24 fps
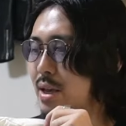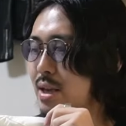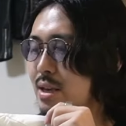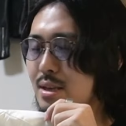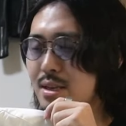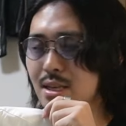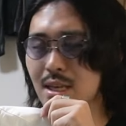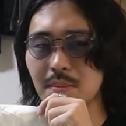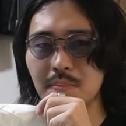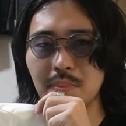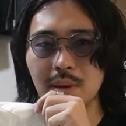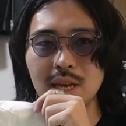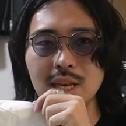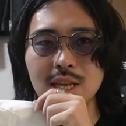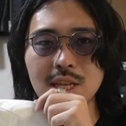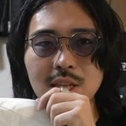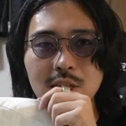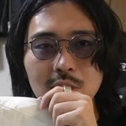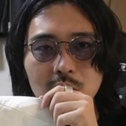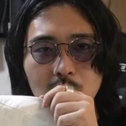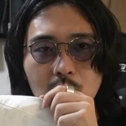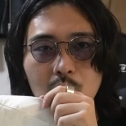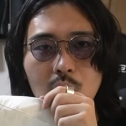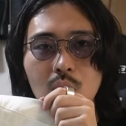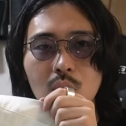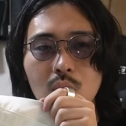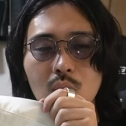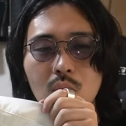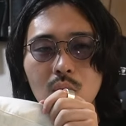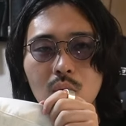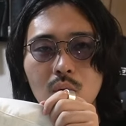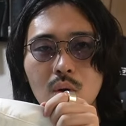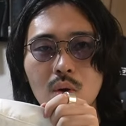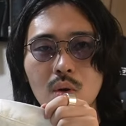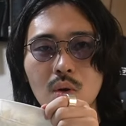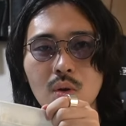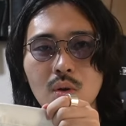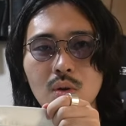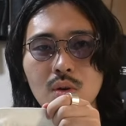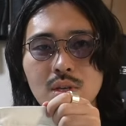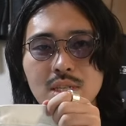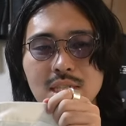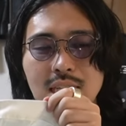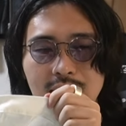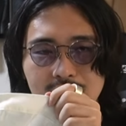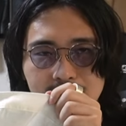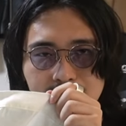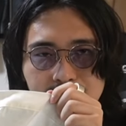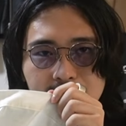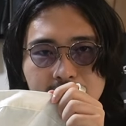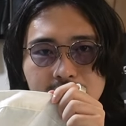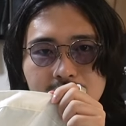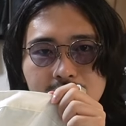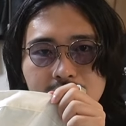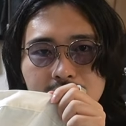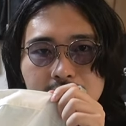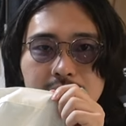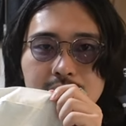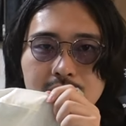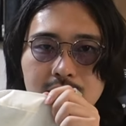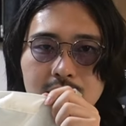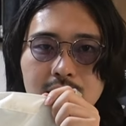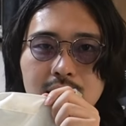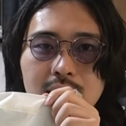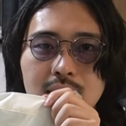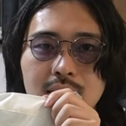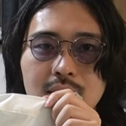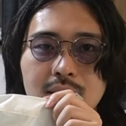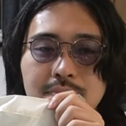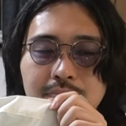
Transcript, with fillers: ペンキペイントシャツですね、